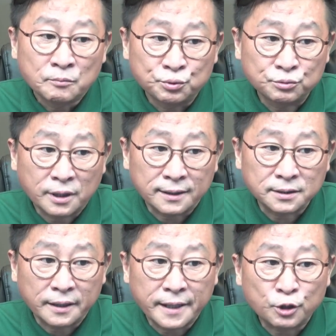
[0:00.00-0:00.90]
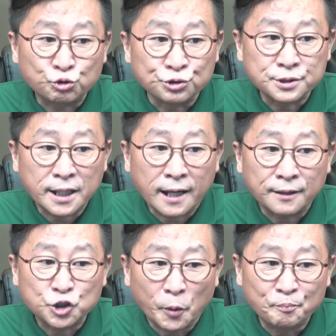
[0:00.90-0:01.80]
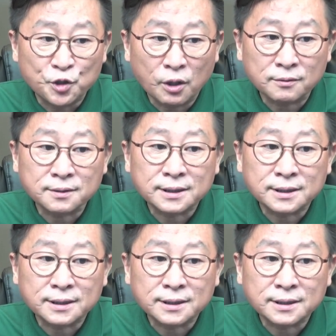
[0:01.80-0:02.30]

북한과의 군사 협력